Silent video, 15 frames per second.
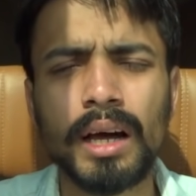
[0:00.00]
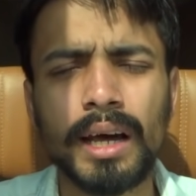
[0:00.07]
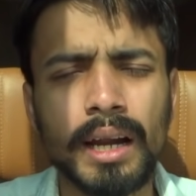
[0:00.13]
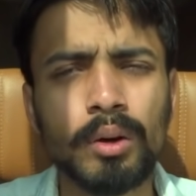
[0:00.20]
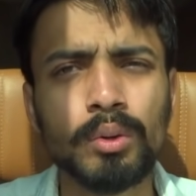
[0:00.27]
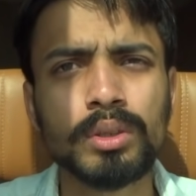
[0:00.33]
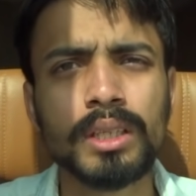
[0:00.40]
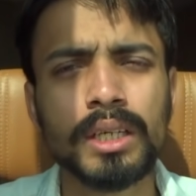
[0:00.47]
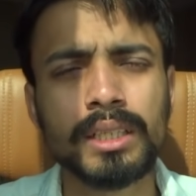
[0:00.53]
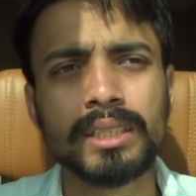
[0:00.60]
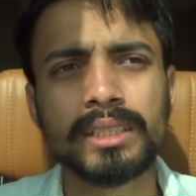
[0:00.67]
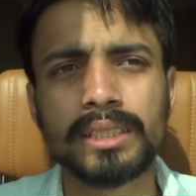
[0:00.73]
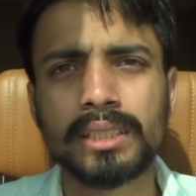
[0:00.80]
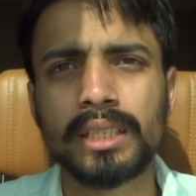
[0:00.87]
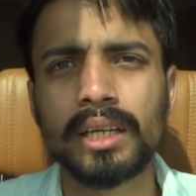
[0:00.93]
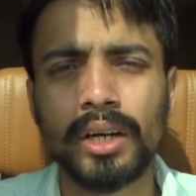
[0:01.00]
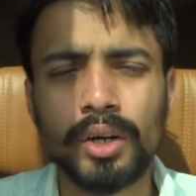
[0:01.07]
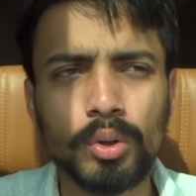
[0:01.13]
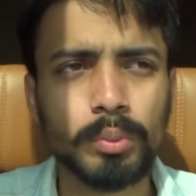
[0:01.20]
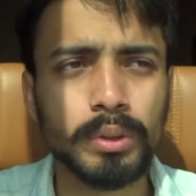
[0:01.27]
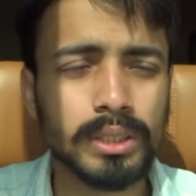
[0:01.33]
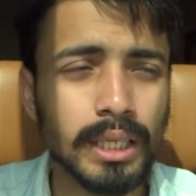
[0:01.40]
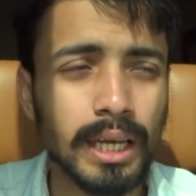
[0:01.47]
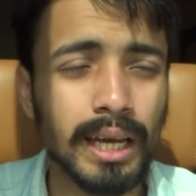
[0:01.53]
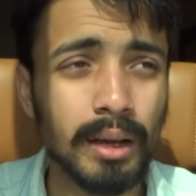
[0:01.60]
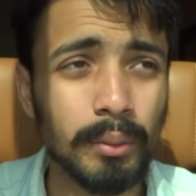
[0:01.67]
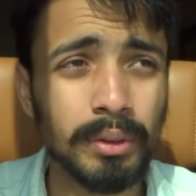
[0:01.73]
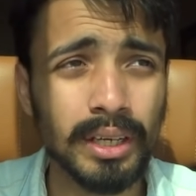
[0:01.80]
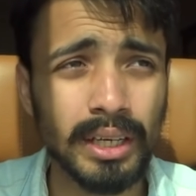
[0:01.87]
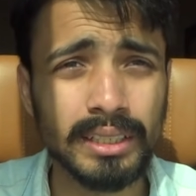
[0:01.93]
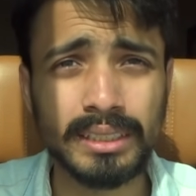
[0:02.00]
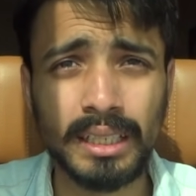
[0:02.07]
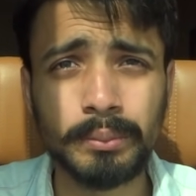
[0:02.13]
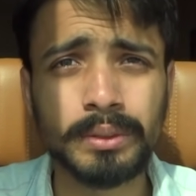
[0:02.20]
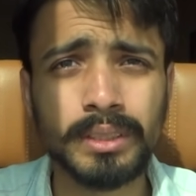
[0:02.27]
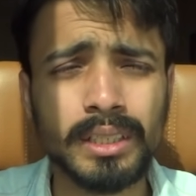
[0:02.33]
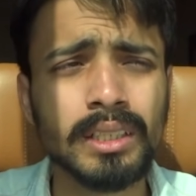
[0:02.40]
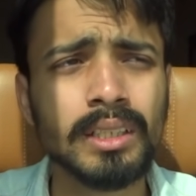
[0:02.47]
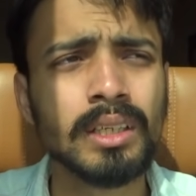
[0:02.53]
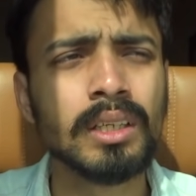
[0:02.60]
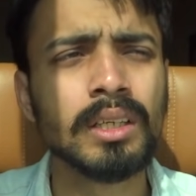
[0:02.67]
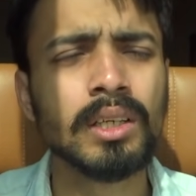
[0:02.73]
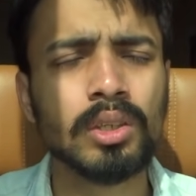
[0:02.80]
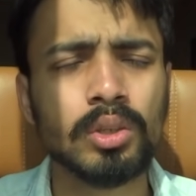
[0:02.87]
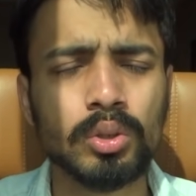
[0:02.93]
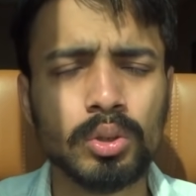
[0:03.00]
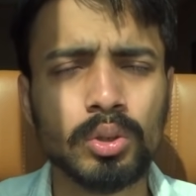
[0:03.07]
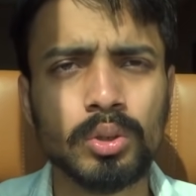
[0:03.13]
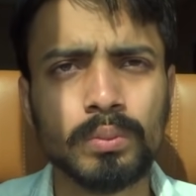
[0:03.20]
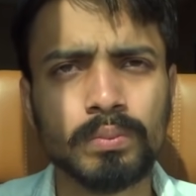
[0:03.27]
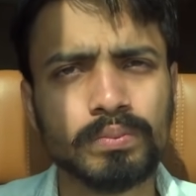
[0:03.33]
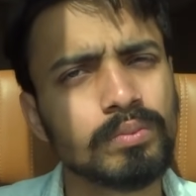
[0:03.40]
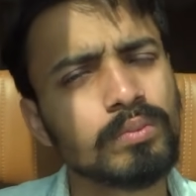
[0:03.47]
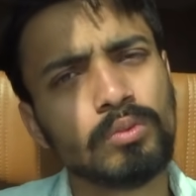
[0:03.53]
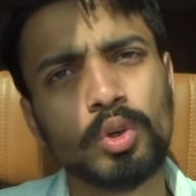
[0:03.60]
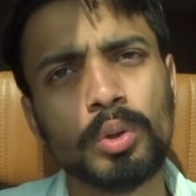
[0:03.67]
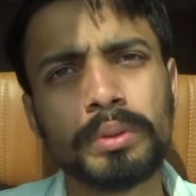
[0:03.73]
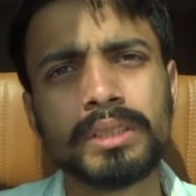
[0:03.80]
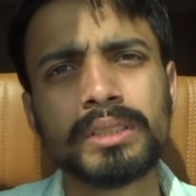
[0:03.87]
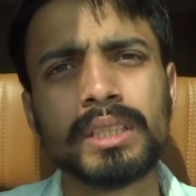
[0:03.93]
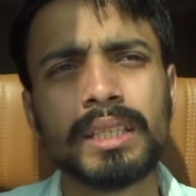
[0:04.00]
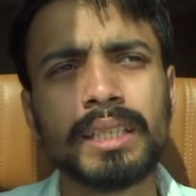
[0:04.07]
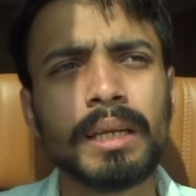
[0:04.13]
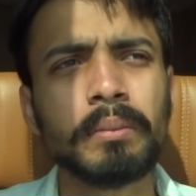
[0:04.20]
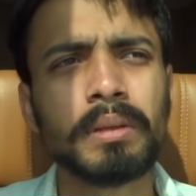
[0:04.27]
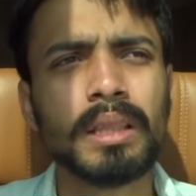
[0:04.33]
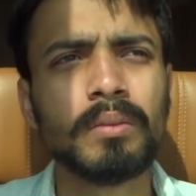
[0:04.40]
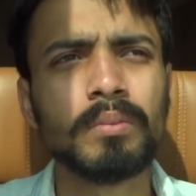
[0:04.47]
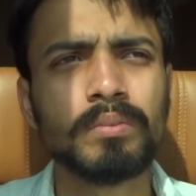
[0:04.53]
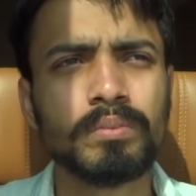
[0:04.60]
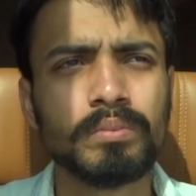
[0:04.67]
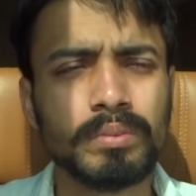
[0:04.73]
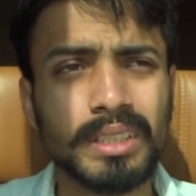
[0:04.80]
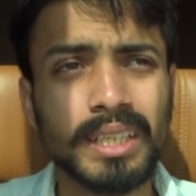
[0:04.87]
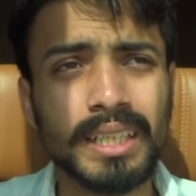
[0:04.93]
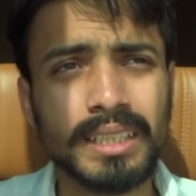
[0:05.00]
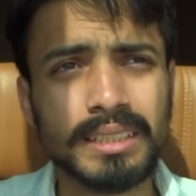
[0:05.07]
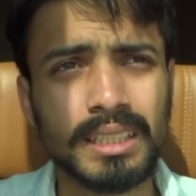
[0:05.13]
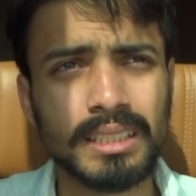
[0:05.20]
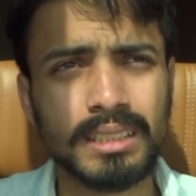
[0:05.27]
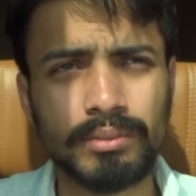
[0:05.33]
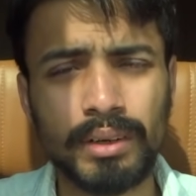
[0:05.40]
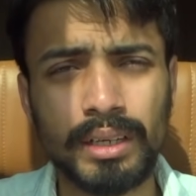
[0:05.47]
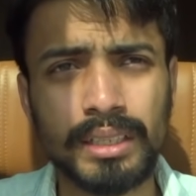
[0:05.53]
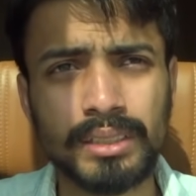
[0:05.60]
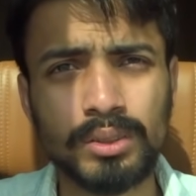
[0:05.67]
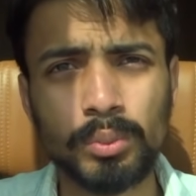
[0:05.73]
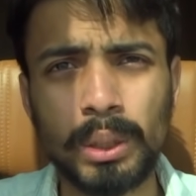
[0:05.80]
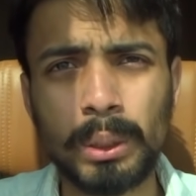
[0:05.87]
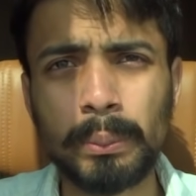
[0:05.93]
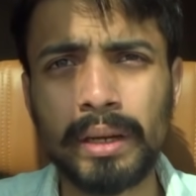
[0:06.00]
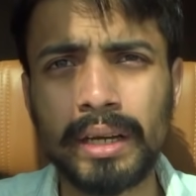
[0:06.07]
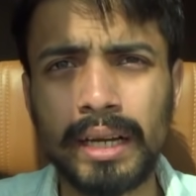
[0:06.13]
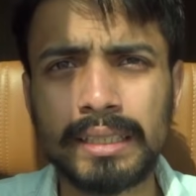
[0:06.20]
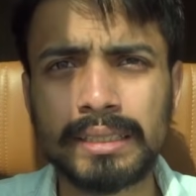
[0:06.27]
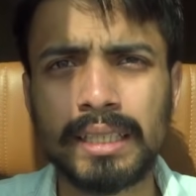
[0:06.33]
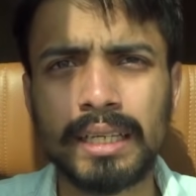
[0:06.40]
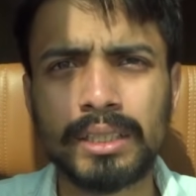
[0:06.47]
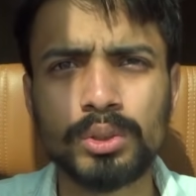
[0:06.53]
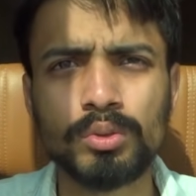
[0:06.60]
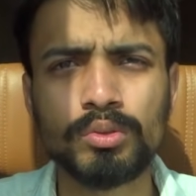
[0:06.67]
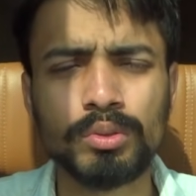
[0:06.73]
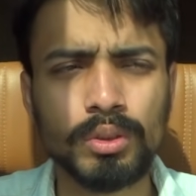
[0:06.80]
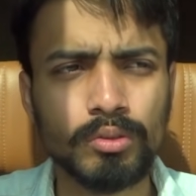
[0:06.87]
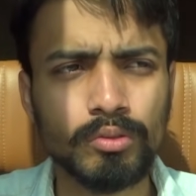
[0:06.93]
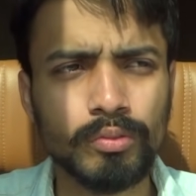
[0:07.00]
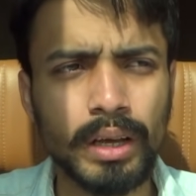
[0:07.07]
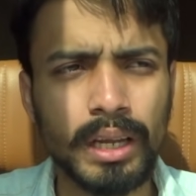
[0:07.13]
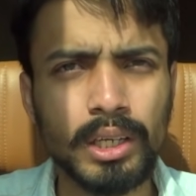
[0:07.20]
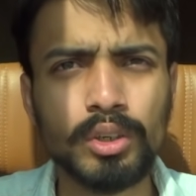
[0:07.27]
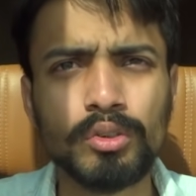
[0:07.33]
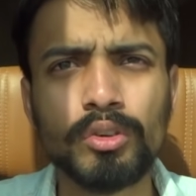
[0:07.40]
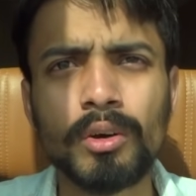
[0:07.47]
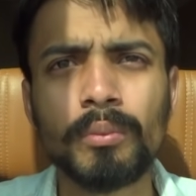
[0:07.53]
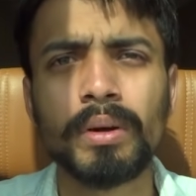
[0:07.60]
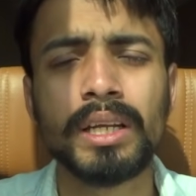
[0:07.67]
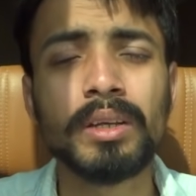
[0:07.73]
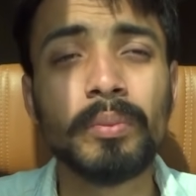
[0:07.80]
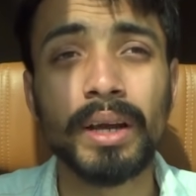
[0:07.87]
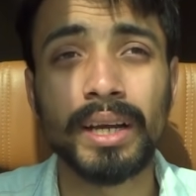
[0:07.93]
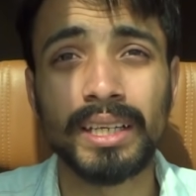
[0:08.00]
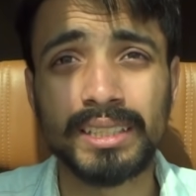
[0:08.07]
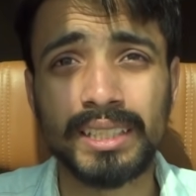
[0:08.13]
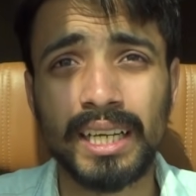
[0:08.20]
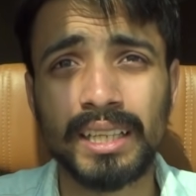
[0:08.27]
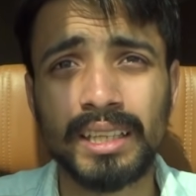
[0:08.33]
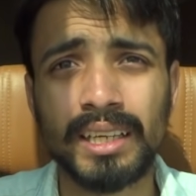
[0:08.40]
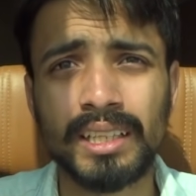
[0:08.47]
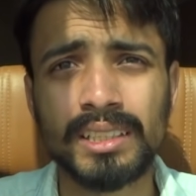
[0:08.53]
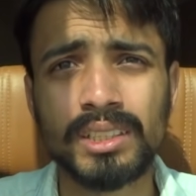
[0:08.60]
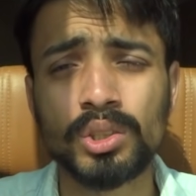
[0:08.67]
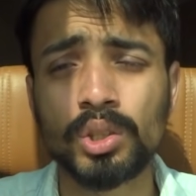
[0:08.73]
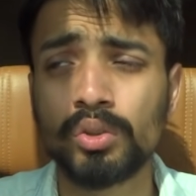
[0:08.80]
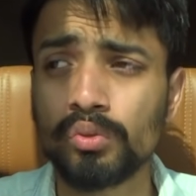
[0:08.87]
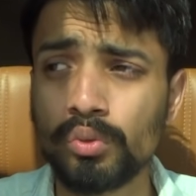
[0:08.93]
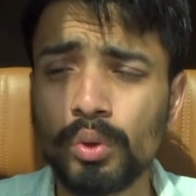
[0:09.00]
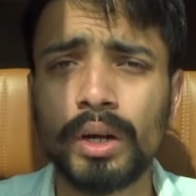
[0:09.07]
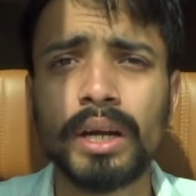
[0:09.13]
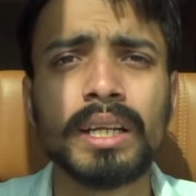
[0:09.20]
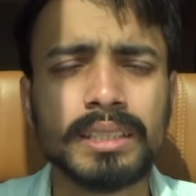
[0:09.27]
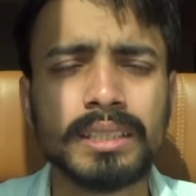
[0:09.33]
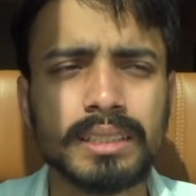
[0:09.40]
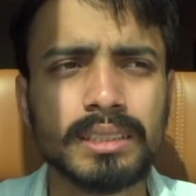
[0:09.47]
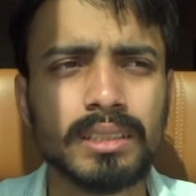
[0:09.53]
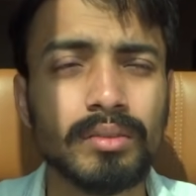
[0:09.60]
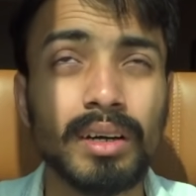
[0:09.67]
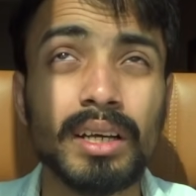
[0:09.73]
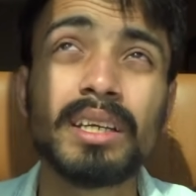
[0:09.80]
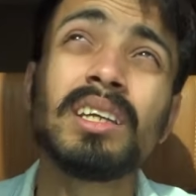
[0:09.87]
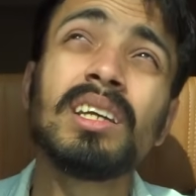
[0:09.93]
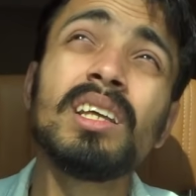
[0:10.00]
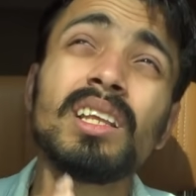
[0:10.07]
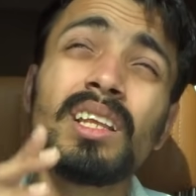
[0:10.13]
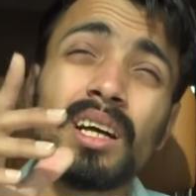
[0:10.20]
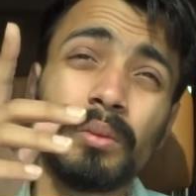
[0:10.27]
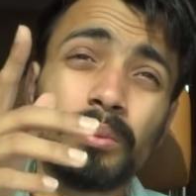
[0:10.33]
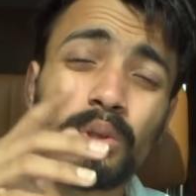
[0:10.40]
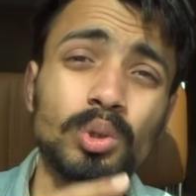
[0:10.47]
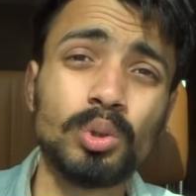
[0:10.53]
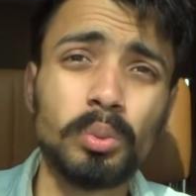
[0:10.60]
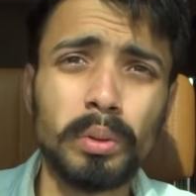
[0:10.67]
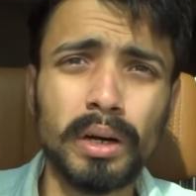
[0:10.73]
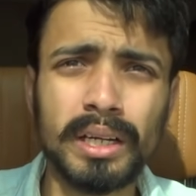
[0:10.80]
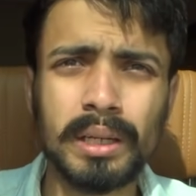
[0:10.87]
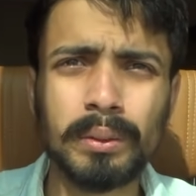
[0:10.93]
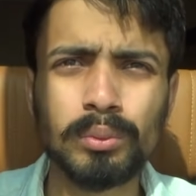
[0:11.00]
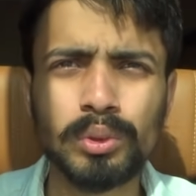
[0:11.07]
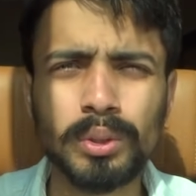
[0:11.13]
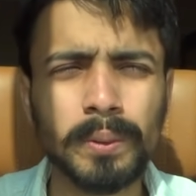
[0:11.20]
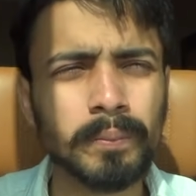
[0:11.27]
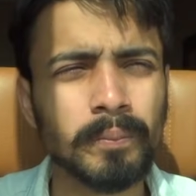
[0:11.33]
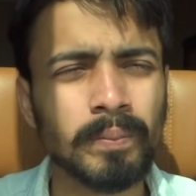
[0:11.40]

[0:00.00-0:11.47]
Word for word: अराउंड थर्टी सिक्स हंड्रेड रुपीज़ हैं अभी के हिसाब से तो वो भी सही है मतलब ये डेजर्ट सफारी दुबई में एक ऐसा है जो वैल्यू फॉर मनी पैकेज कहते हैं ना जिसको वो है डेजर्ट सफारी अभी धूप आ रही है पूरी